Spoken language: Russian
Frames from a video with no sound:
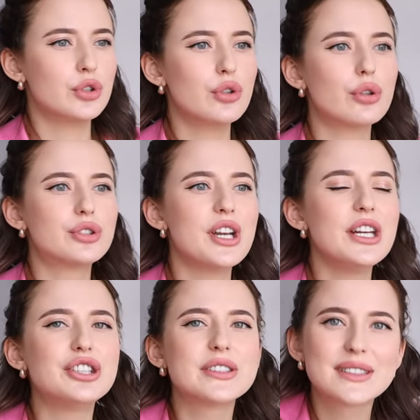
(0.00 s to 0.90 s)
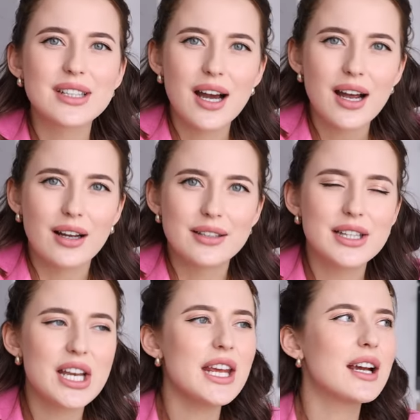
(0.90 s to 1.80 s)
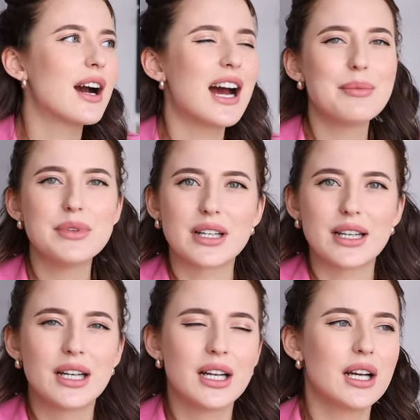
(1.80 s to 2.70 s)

Но три часа, три камеры —